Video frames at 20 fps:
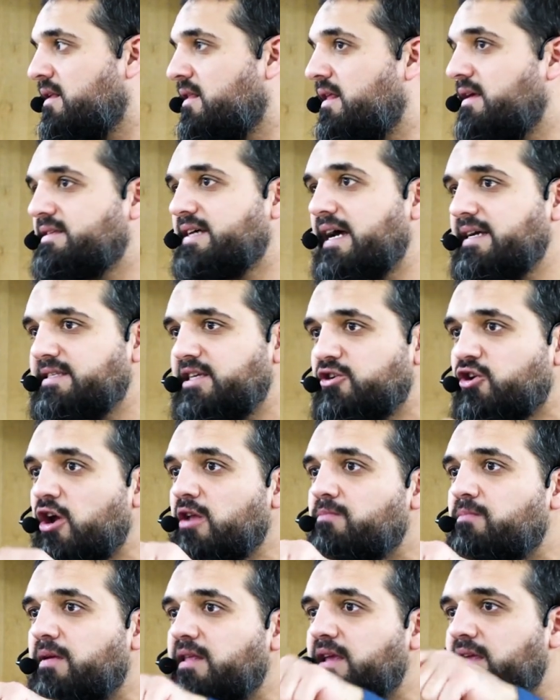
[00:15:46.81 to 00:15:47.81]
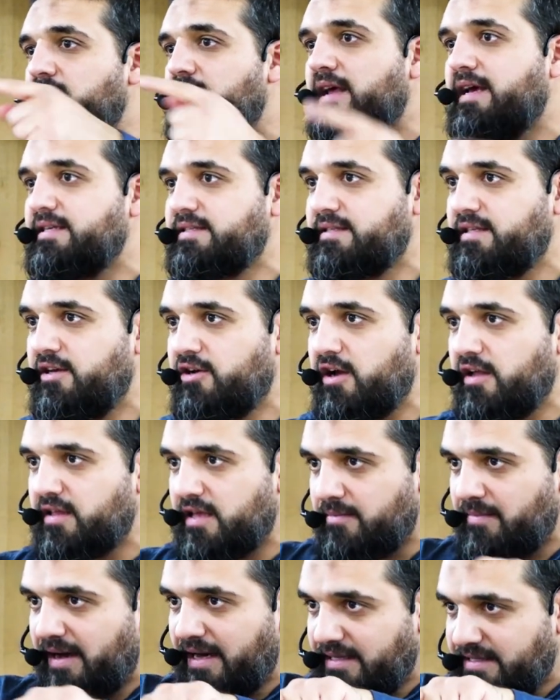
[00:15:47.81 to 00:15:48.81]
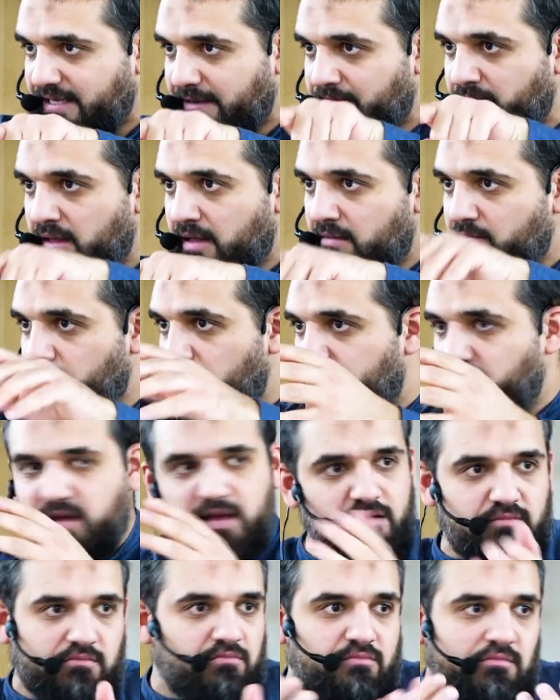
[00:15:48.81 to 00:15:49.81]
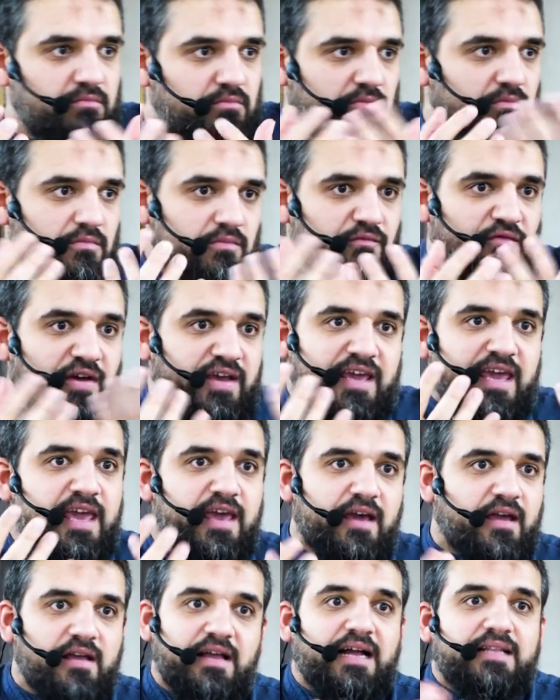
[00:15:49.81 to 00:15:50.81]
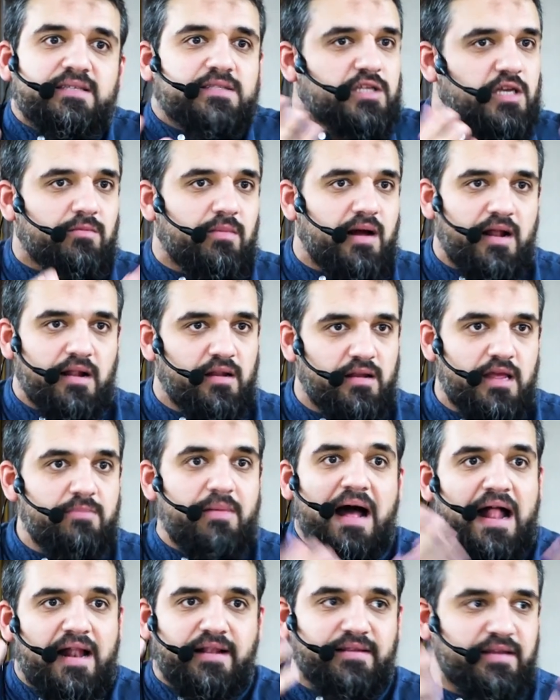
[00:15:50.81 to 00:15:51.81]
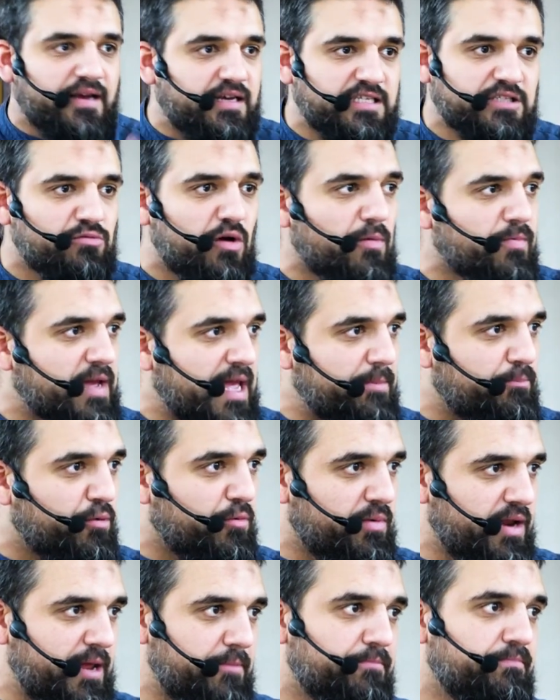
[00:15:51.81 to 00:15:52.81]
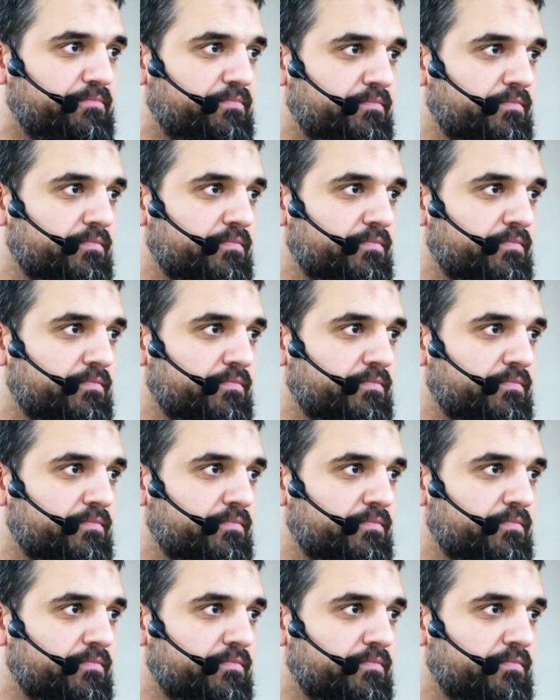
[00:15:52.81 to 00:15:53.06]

Das heißt, ihr könnt mit ihnen essen, ihr könnt gemeinsam mit ihnen verkehren, ganz normal, im Alltag, das ist überhaupt kein Problem.